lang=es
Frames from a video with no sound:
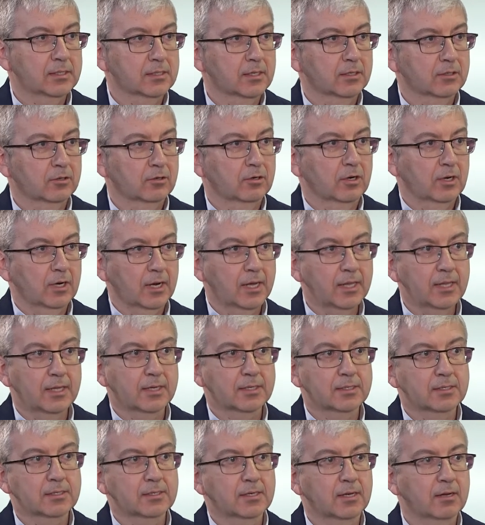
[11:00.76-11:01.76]
de
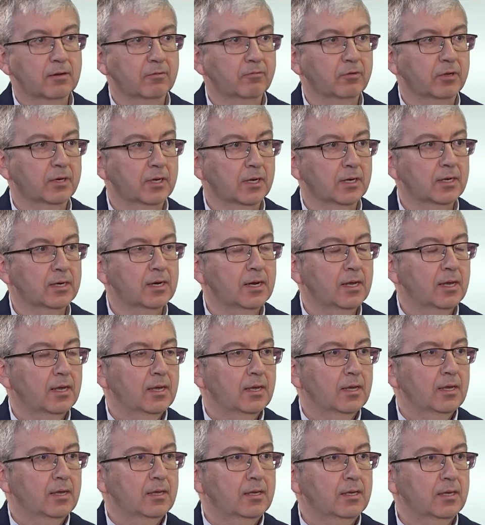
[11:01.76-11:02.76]
toneladas al final.
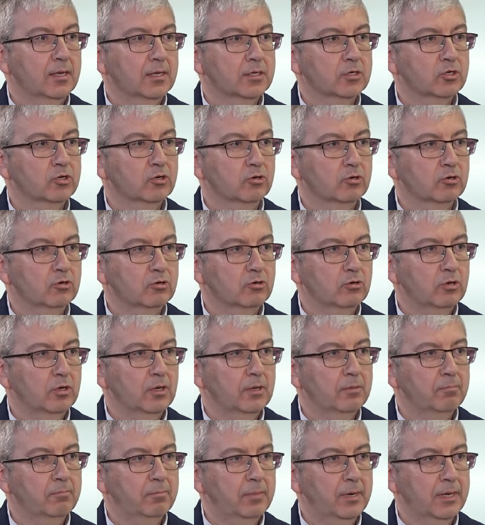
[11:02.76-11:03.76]
Y eso
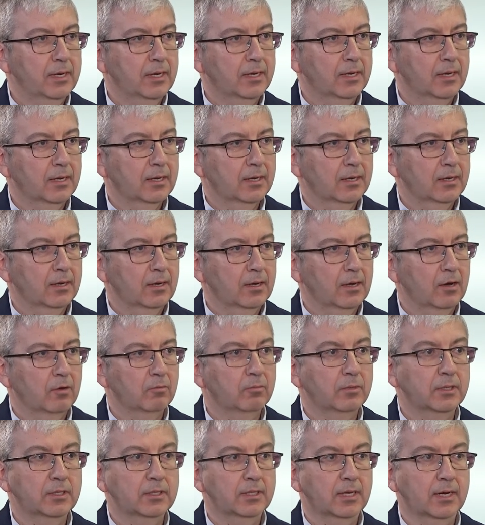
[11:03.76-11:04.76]
implica
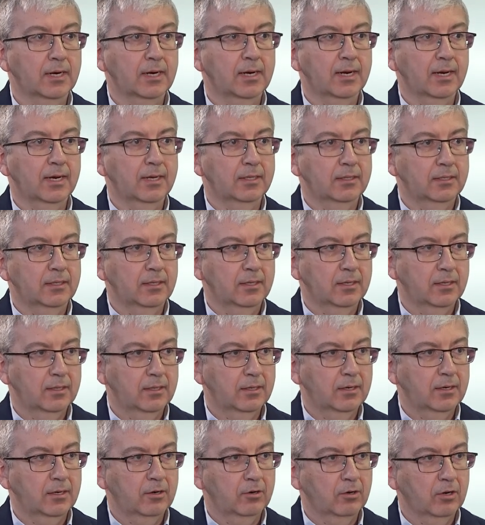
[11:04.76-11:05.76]
aumentar la cantidad de
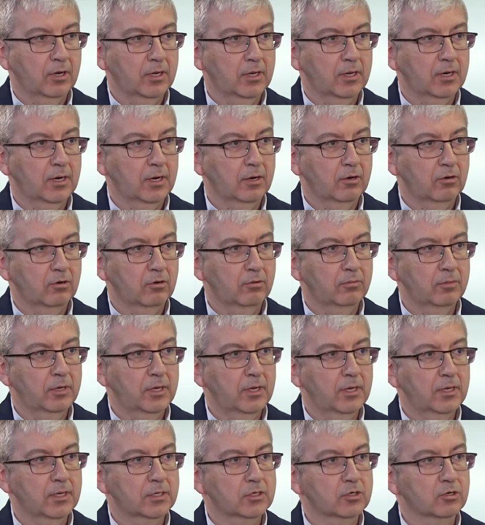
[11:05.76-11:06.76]
dinero que hay en la
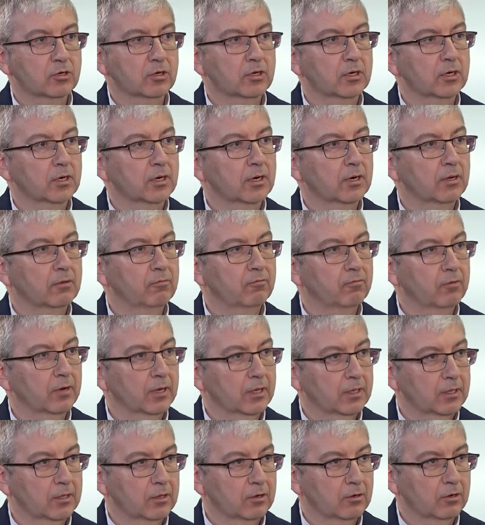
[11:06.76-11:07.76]
economía y eso genera
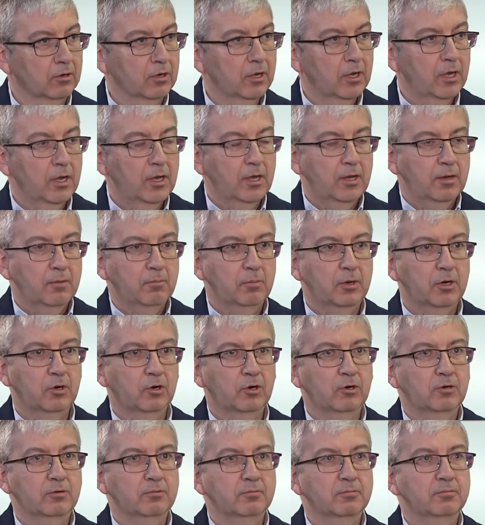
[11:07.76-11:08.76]
inflación.
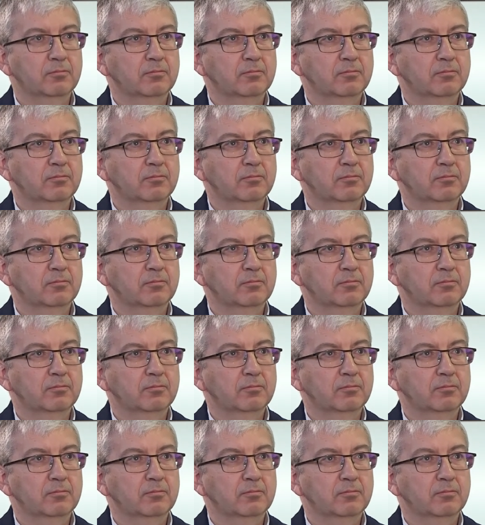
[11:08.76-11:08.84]
Pero